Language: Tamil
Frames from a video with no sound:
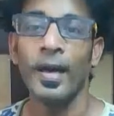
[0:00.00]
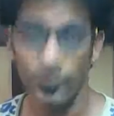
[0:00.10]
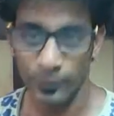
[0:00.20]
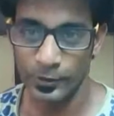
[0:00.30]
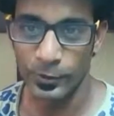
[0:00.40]
ஹாய்
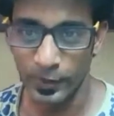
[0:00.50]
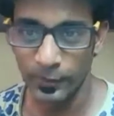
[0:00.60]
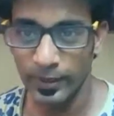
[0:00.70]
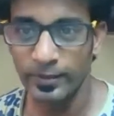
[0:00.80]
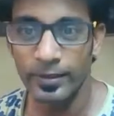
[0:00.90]
ஃப்ரெண்ட்ஸ் குட்
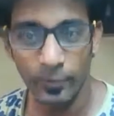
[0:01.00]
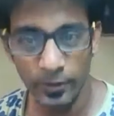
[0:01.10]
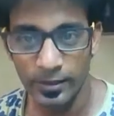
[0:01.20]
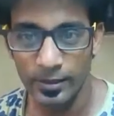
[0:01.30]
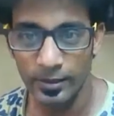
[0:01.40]
ஈவினிங்
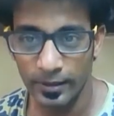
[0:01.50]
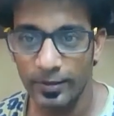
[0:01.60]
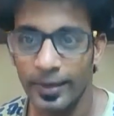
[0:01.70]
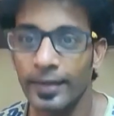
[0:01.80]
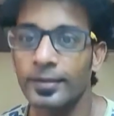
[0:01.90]
தமிழரசன்
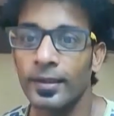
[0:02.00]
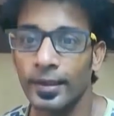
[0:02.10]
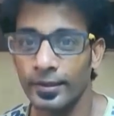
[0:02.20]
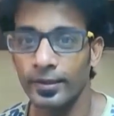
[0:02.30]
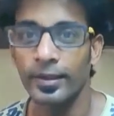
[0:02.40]
இயர் ஆக்டர்
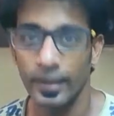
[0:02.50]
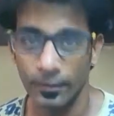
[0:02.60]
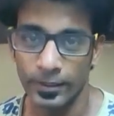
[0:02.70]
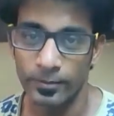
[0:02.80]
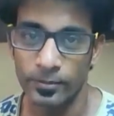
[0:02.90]
ஆங்கர் அண்ட்
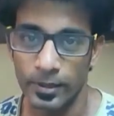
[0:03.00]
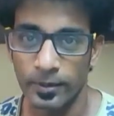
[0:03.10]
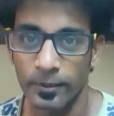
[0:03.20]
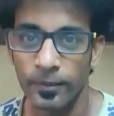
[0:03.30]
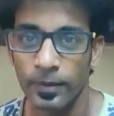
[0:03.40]
ஈவெண்ட் எம்சி
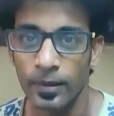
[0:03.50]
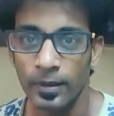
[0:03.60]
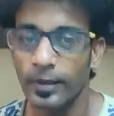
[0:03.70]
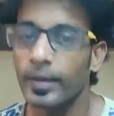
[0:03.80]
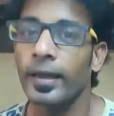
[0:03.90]

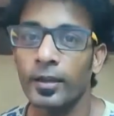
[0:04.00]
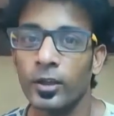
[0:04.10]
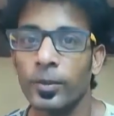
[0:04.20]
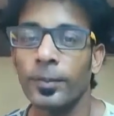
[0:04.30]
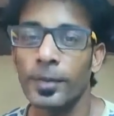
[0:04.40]
இன்னைக்கு என்ன
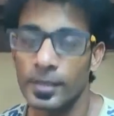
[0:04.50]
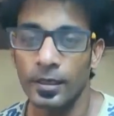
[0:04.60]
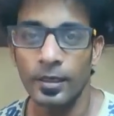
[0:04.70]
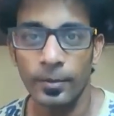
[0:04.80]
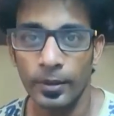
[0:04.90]
டாபிக்
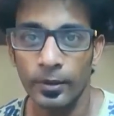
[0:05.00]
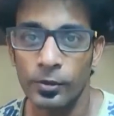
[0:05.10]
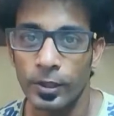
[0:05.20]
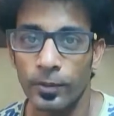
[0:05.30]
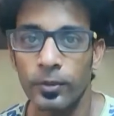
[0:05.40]
பேசலாம் அப்படின்னு
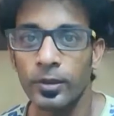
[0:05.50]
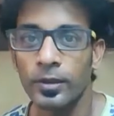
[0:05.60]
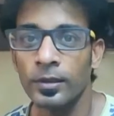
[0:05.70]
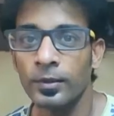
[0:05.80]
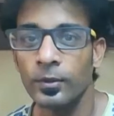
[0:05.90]
யோசிக்கும் போது
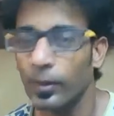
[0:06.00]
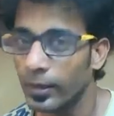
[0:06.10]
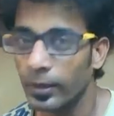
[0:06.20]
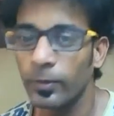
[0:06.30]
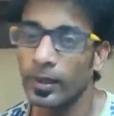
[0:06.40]
ஒரு
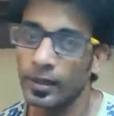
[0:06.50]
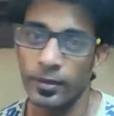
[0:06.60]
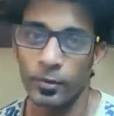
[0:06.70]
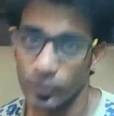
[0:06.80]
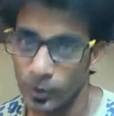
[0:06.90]
ரெண்டு மூணு நாள்
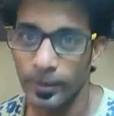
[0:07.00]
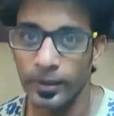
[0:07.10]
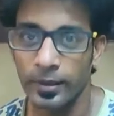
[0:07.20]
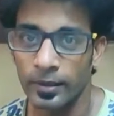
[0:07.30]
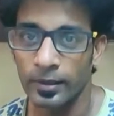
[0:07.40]
நான் ஒரு விஷயம்
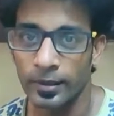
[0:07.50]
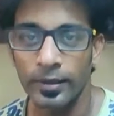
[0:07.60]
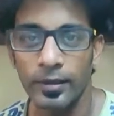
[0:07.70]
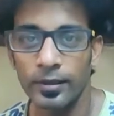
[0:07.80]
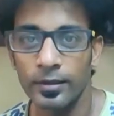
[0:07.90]
பண்ணிட்டு இருக்கேன்
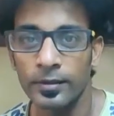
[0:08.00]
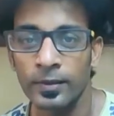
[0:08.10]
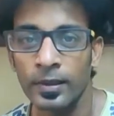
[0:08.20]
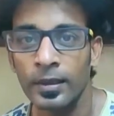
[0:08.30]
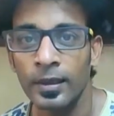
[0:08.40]
என்னன்னா
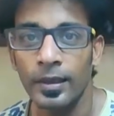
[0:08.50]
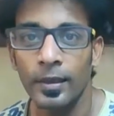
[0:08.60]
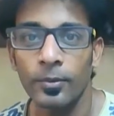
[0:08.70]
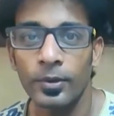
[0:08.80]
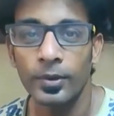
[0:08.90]

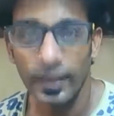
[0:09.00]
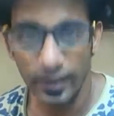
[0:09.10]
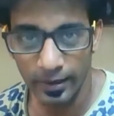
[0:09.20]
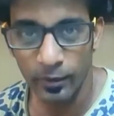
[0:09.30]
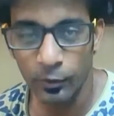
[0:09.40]
நம்ம
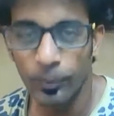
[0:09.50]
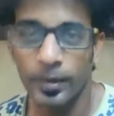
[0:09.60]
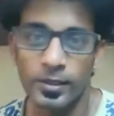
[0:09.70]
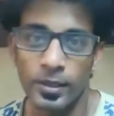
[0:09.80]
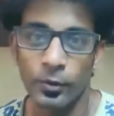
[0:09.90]
நியானா
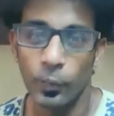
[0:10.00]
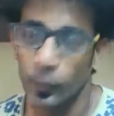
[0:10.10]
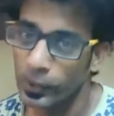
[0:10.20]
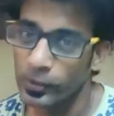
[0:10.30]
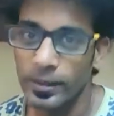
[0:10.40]
கோபிநாத் சாரோட
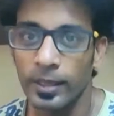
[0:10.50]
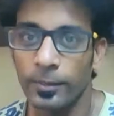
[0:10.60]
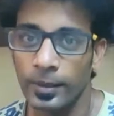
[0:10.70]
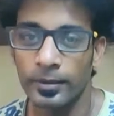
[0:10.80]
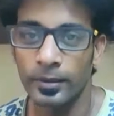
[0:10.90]
வீடியோஸ் நிறைய
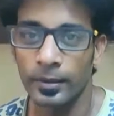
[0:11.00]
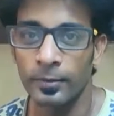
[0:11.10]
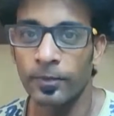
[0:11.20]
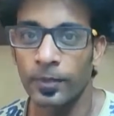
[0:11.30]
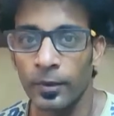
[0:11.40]
பார்த்துட்டு இருக்கேன்
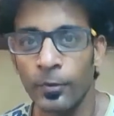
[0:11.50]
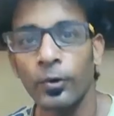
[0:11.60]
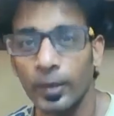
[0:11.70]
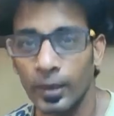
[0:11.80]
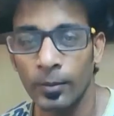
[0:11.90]
அவர்
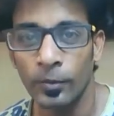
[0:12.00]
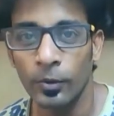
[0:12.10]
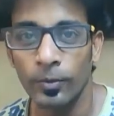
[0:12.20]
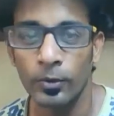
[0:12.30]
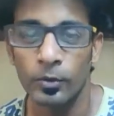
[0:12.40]
ரோட்டரி கிளப்
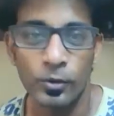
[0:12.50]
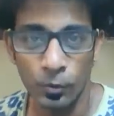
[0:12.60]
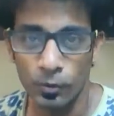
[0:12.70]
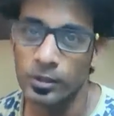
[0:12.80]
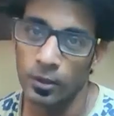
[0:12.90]
போகும்போது
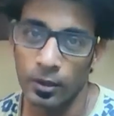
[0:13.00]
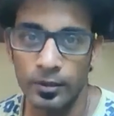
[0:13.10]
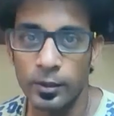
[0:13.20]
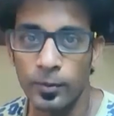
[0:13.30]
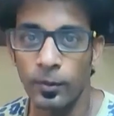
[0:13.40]
ஸ்கூல்ஸ்
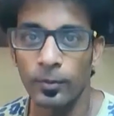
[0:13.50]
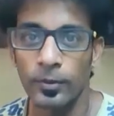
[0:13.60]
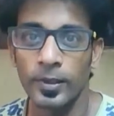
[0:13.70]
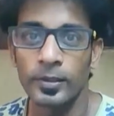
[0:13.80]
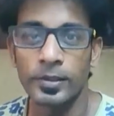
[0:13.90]
காலேஜஸ்
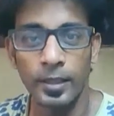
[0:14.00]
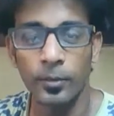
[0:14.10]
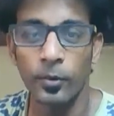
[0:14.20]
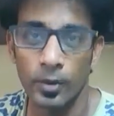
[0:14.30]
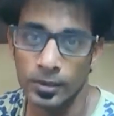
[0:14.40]
போகும்போது
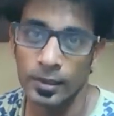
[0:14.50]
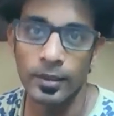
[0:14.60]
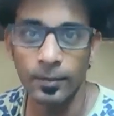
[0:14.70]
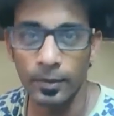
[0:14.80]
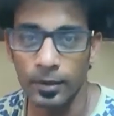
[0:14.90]
சிங்கப்பூர் ஆஸ்திரேலியா
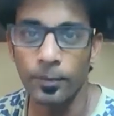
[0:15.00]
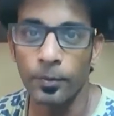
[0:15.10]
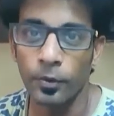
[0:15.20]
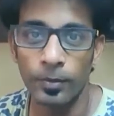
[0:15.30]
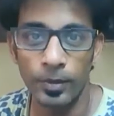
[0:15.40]
இது மாதிரி ட்ரிப்
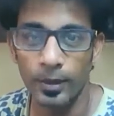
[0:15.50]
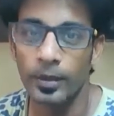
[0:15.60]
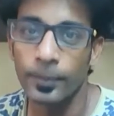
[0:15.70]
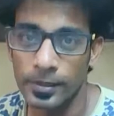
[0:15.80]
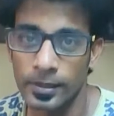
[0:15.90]
போகும்போது
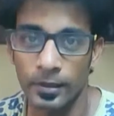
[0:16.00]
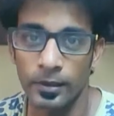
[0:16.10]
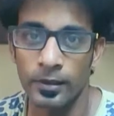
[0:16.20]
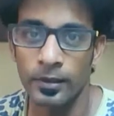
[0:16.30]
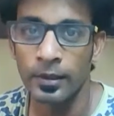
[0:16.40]
அங்கே பேசுகிற
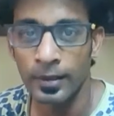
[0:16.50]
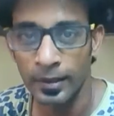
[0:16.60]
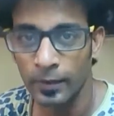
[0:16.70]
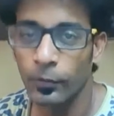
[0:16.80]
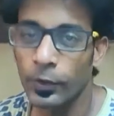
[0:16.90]

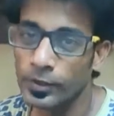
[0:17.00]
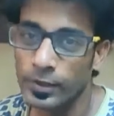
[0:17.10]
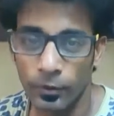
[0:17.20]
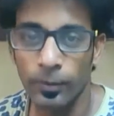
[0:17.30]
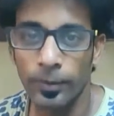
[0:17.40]
வீடியோஸ்
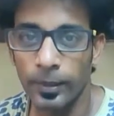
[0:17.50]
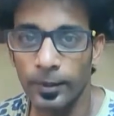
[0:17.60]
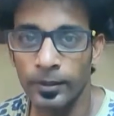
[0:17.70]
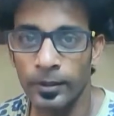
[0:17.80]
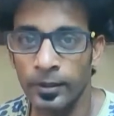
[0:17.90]
டவுன்லோட் பண்ணி
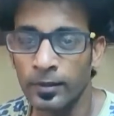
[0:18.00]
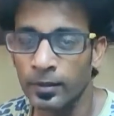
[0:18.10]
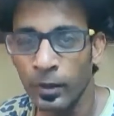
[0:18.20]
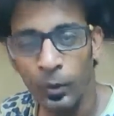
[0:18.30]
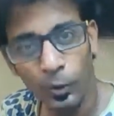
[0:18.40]
பார்த்துட்டு இருக்கேன்
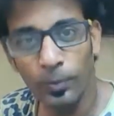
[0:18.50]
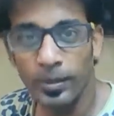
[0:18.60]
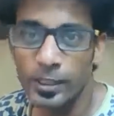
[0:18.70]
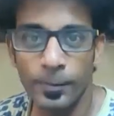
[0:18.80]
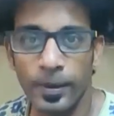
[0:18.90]
ரொம்ப
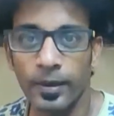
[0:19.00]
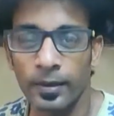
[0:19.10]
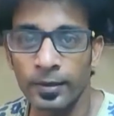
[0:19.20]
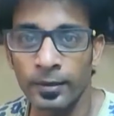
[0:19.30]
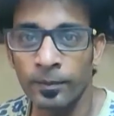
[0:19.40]
இன்ஸ்பைரிங்காக
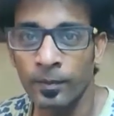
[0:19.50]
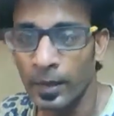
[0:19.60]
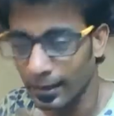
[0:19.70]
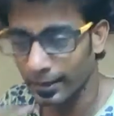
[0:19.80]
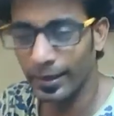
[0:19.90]
இருக்குது
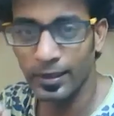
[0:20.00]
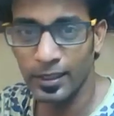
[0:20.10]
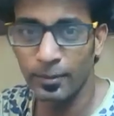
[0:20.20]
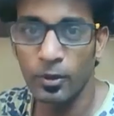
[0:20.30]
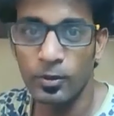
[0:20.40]
அது
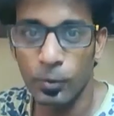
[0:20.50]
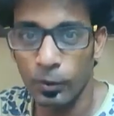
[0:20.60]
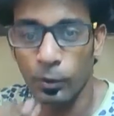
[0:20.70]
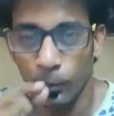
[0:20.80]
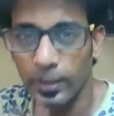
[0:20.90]
எல்லாத்துலேயுமே ஒரு
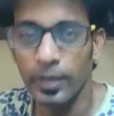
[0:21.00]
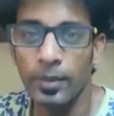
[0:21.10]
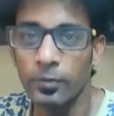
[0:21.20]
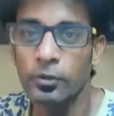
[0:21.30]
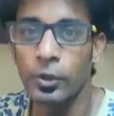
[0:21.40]
சொல்கிற ஒரு
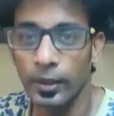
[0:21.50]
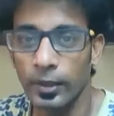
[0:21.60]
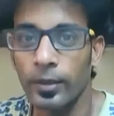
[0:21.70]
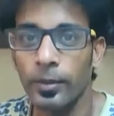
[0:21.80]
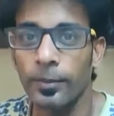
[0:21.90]
முக்கியமான விஷயம்
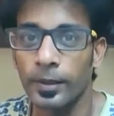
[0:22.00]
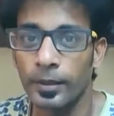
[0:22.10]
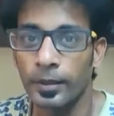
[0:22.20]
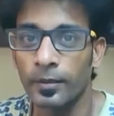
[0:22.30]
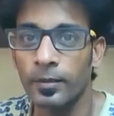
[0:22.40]
என்ன அப்படின்னு
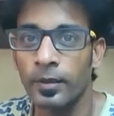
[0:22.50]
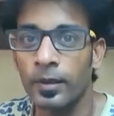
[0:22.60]
பார்த்தீங்கன்னா